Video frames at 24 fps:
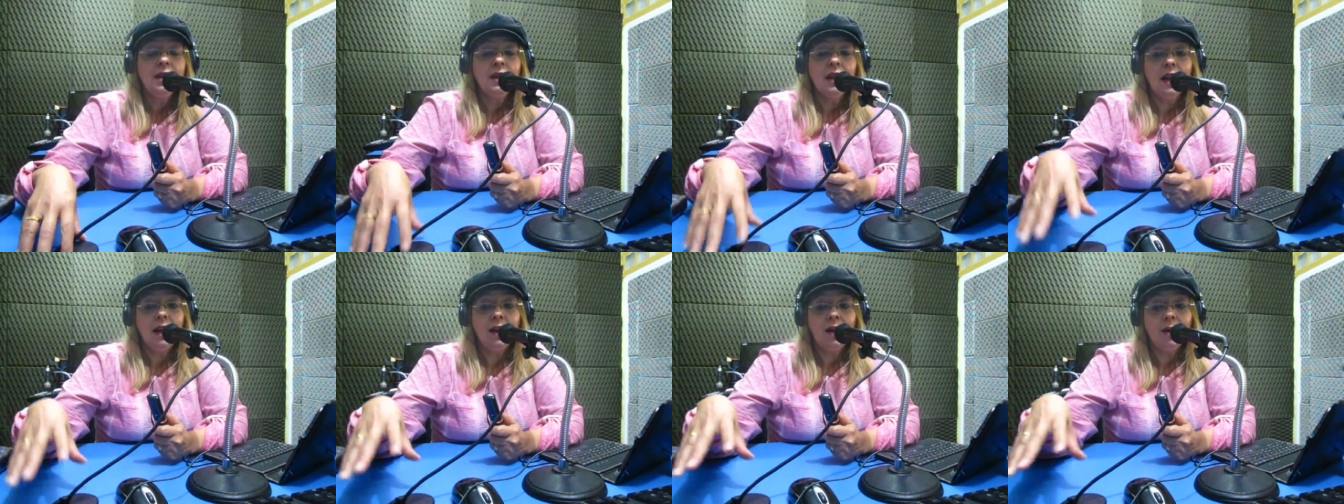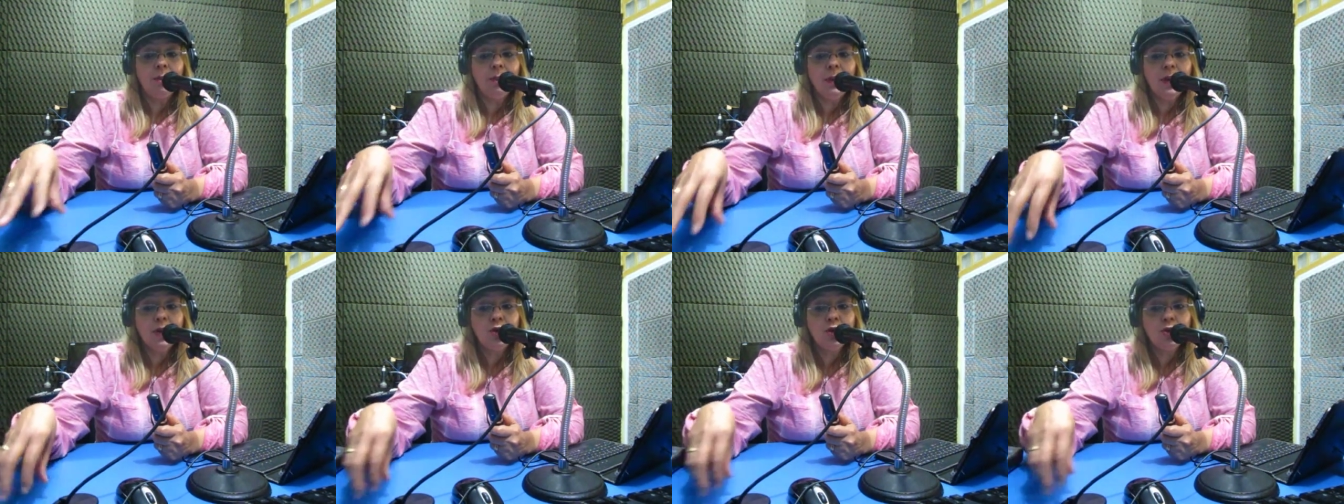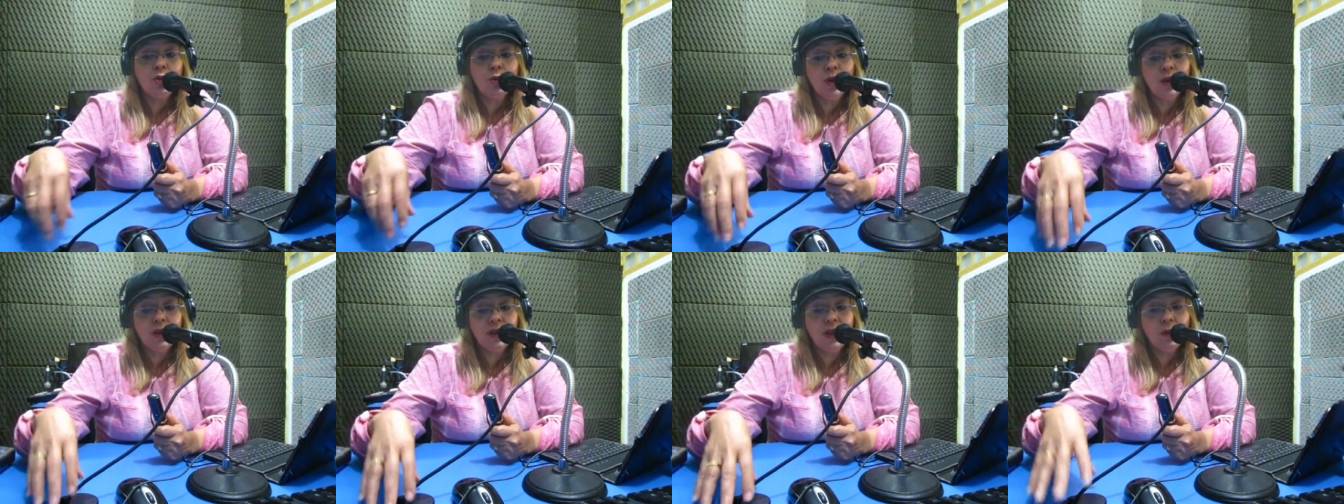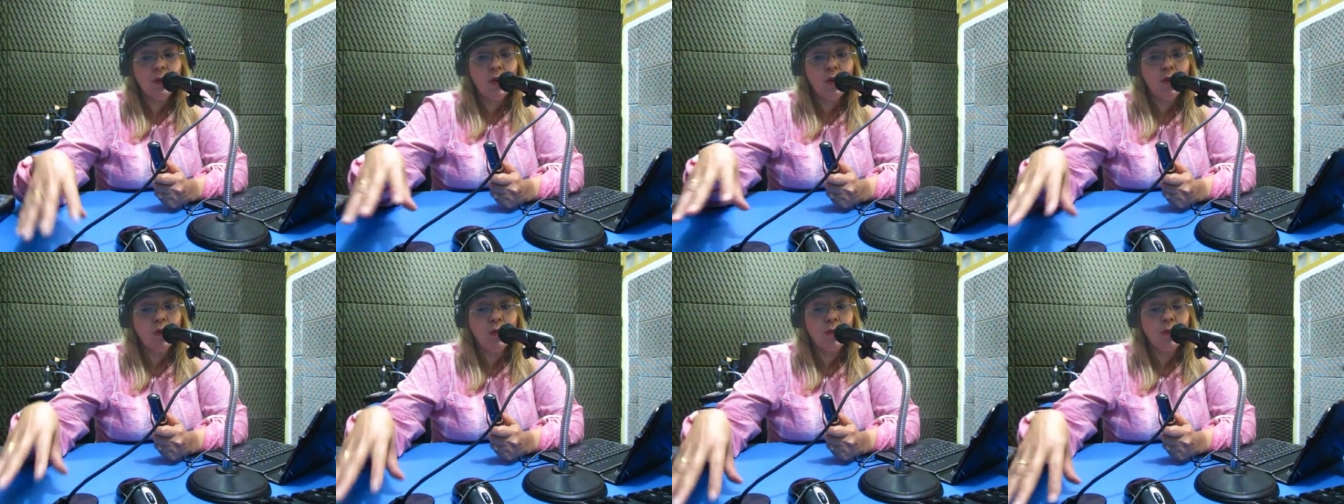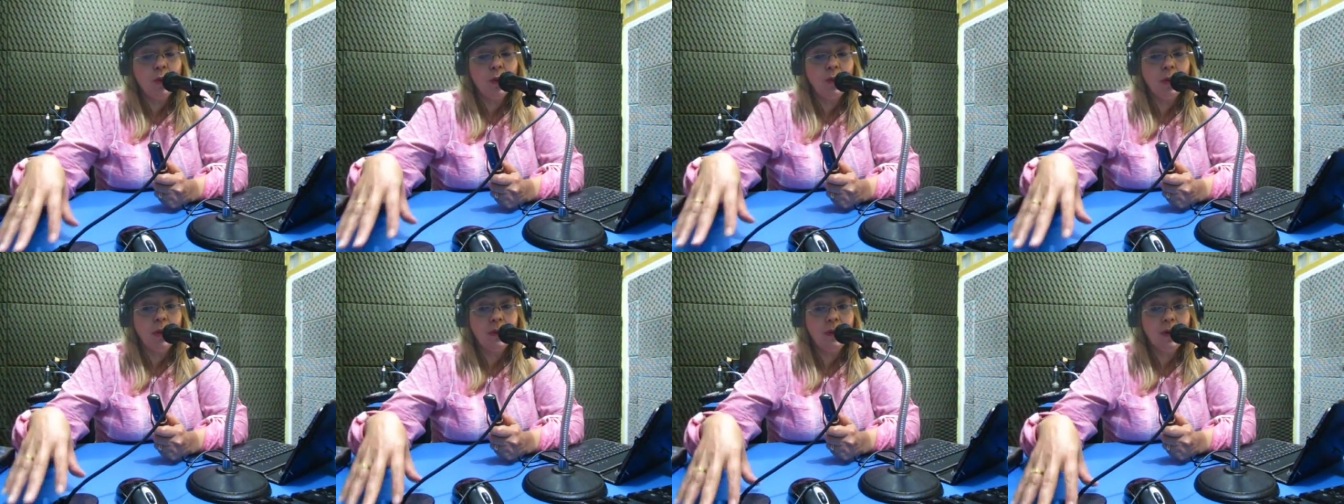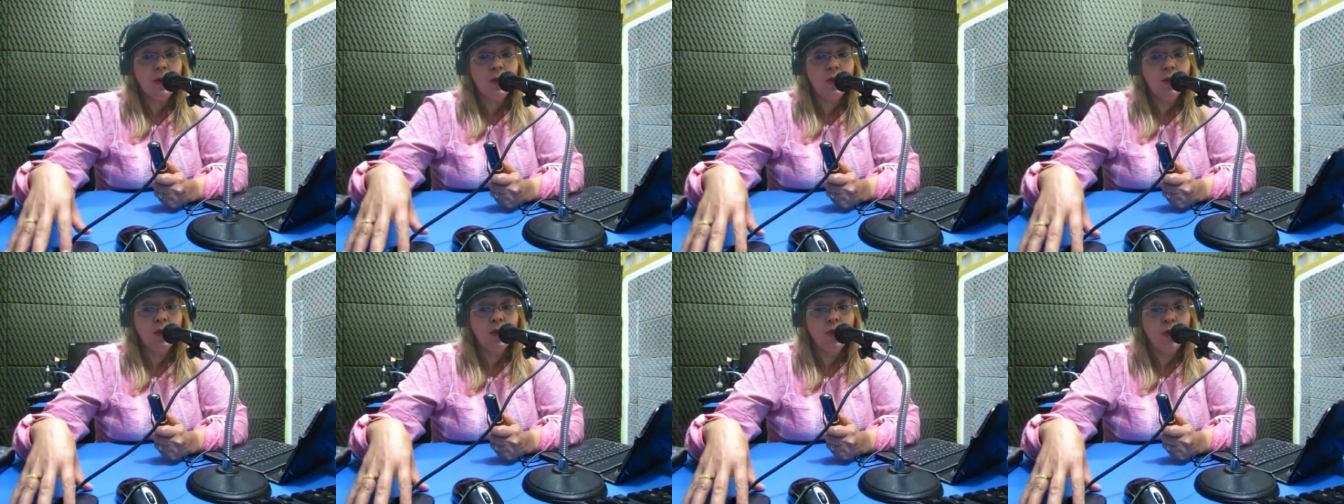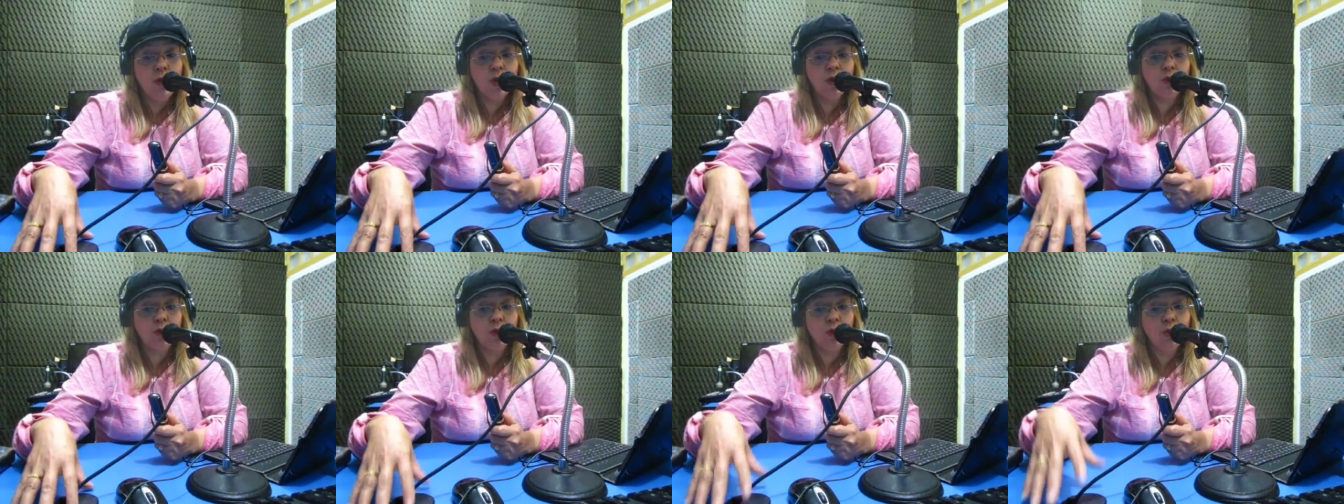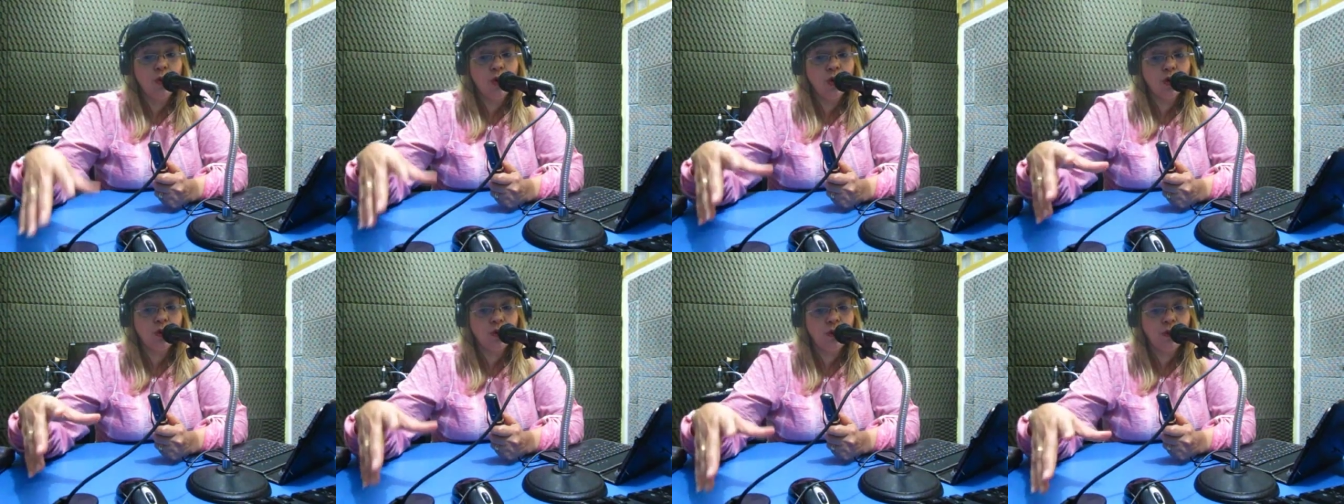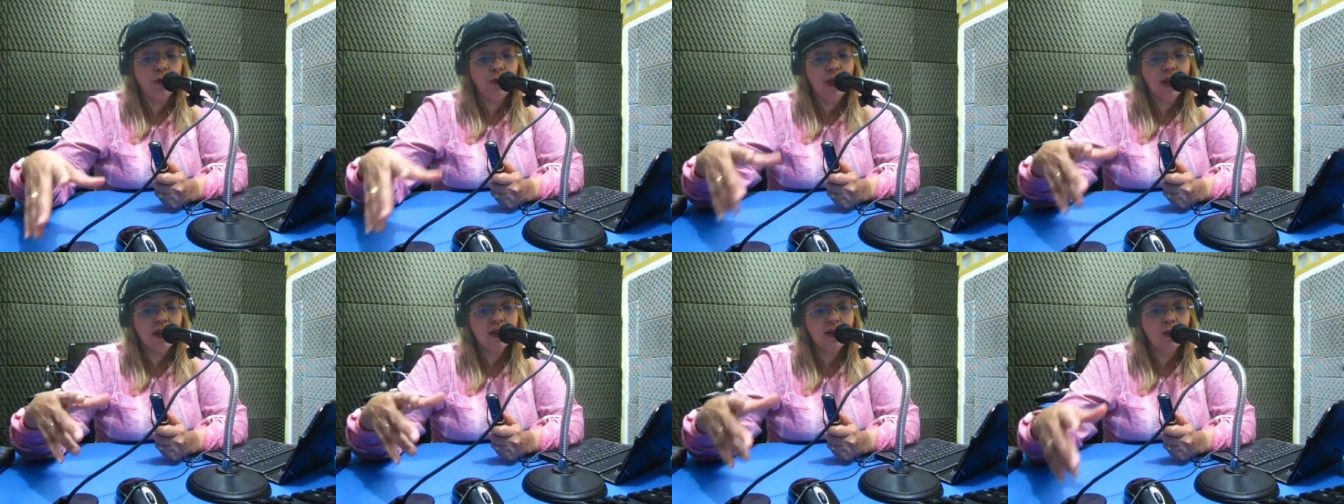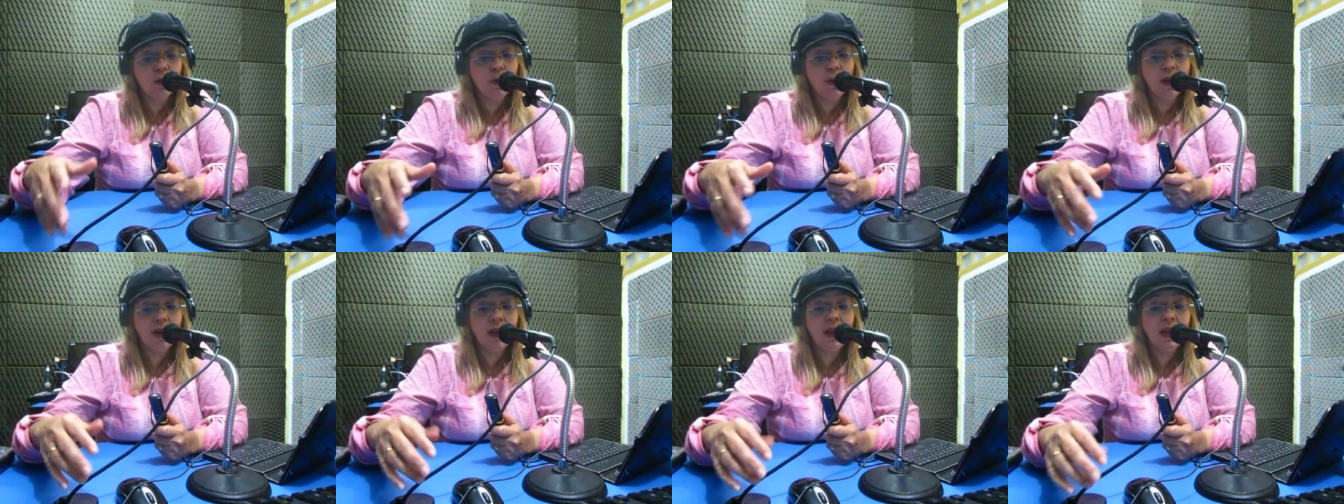A pessoa está com algum problema com o outro, o outro fez alguma.